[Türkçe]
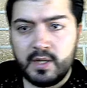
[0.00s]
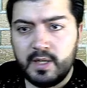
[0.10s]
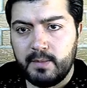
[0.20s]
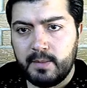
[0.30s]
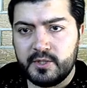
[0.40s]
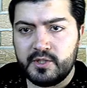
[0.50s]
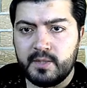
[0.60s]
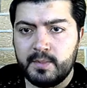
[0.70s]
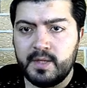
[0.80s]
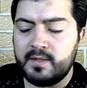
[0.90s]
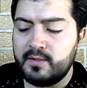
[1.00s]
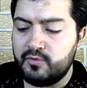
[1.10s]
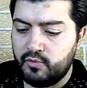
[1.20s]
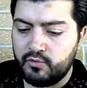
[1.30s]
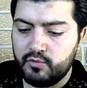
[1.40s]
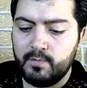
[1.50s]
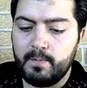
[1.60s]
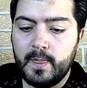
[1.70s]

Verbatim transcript: Ali Babacan'ın partisi olsun